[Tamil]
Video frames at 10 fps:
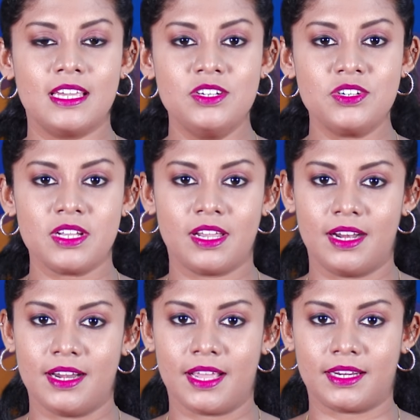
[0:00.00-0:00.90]
இன்று
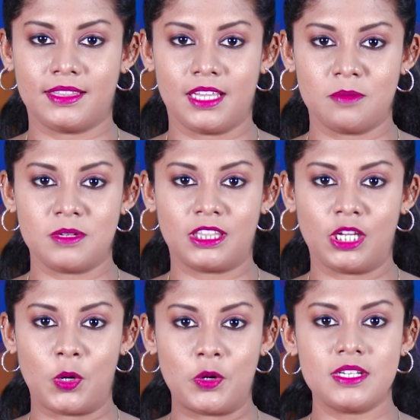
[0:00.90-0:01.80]
இரண்டாயிரத்தி
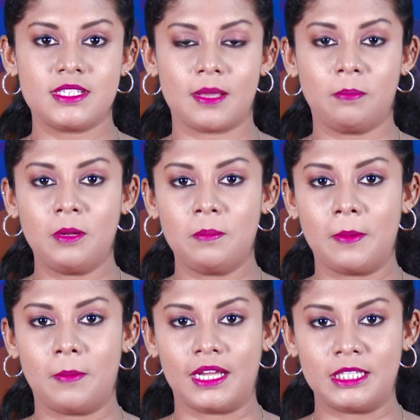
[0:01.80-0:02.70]
இருபத்தி ஒன்று
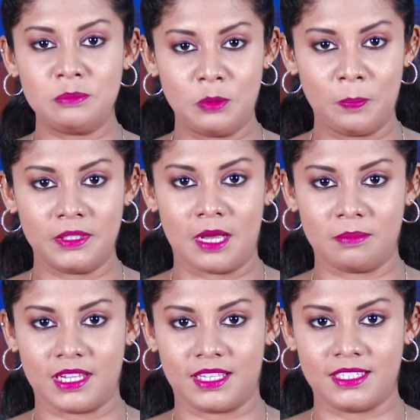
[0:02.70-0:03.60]
செப்டம்பர் மாதம்
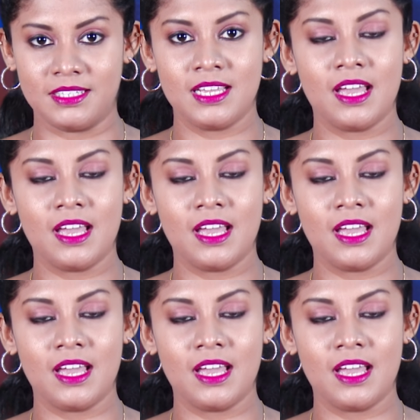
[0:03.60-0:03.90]
முப்பதாம் திகதி